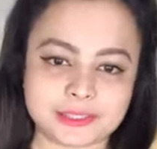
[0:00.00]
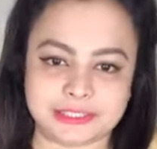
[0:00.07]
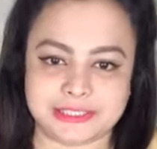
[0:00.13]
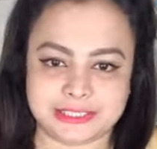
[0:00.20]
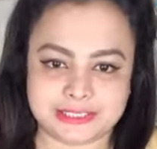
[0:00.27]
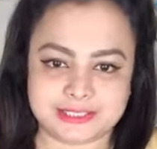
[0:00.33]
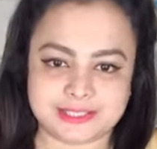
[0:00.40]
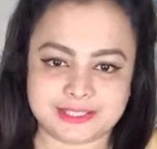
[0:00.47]

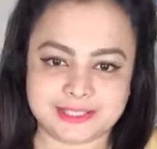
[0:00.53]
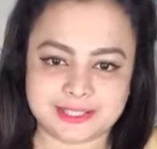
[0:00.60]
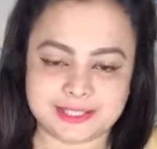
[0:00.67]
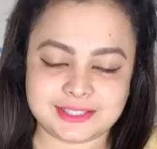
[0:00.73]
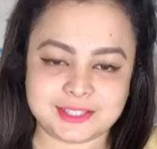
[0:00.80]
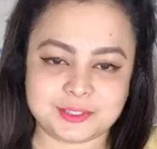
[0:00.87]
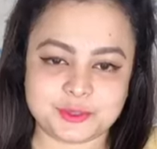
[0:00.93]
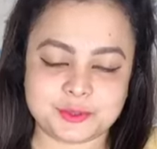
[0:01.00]
ড্রেস ঠিক
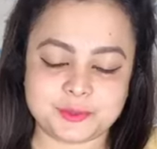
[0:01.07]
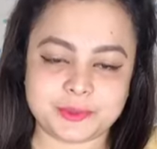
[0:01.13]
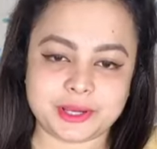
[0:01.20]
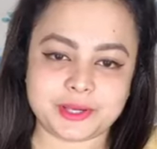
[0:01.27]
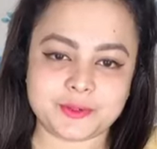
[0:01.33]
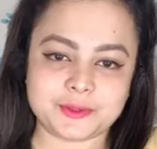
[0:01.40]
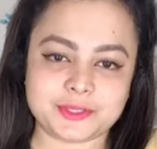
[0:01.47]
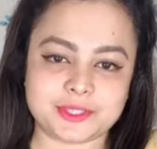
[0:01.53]
আছে
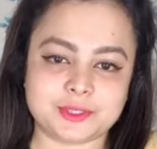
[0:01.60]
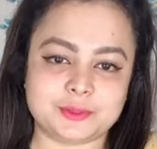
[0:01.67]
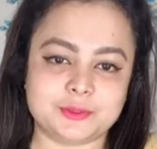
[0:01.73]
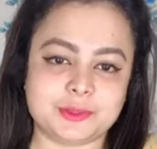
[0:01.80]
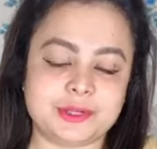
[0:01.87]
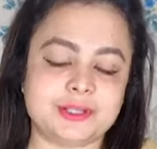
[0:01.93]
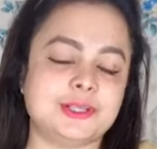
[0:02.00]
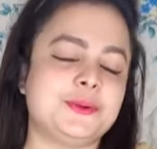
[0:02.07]
দুবাই হচ্ছে
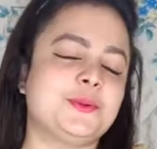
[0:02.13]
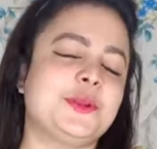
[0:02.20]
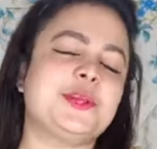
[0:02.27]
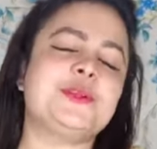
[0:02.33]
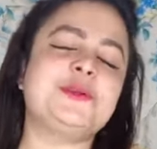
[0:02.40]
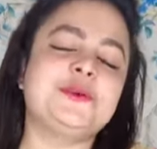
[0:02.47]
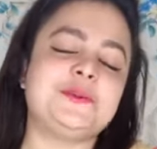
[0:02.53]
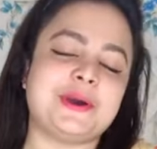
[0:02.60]
তোমার কি
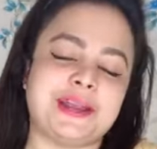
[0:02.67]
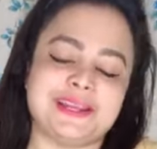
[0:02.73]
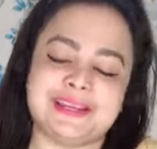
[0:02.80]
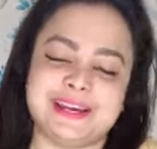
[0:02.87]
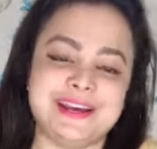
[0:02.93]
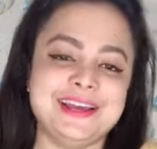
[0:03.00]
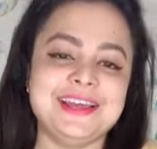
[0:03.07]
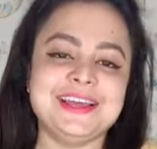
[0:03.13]
বলে দুবাই
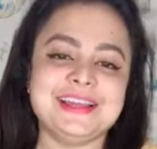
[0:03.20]
না